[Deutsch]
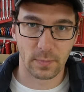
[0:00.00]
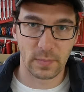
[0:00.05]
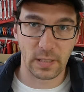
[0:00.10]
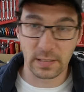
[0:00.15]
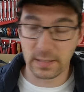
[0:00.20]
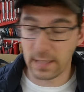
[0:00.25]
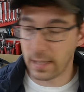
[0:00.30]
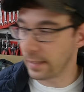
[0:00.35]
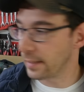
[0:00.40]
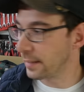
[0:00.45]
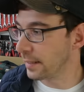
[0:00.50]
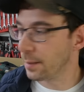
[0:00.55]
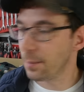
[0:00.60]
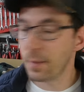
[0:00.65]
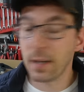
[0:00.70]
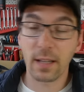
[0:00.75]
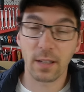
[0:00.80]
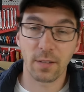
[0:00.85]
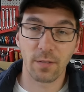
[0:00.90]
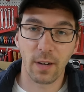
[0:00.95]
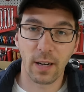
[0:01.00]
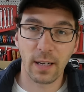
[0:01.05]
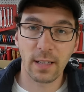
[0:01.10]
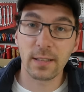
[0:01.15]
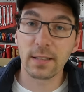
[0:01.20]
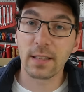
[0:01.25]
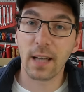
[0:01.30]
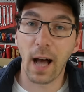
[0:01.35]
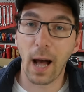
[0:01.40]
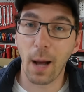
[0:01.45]
Sage ich immer, ich
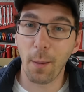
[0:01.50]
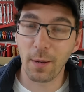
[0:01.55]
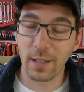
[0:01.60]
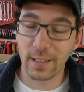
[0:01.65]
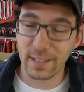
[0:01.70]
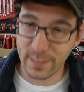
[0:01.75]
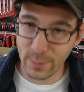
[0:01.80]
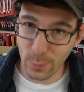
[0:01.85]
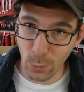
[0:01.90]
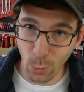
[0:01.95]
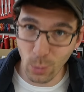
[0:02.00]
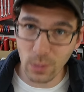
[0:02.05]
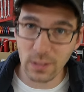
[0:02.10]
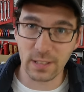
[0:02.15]
weiß, aber es lohnt